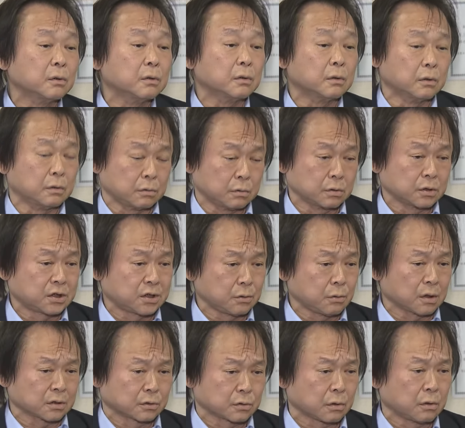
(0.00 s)
我我希
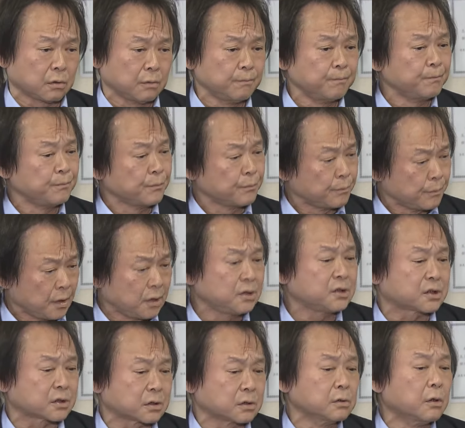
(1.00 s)
望说，
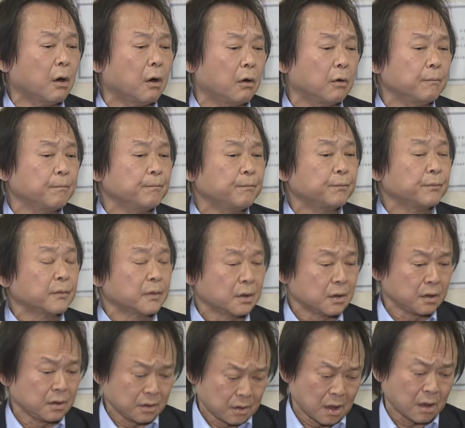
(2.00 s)
名词哦，
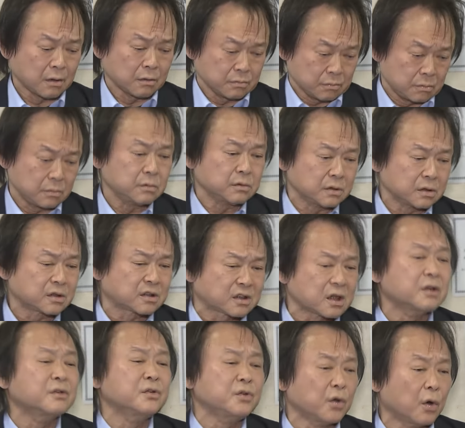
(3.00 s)
要慎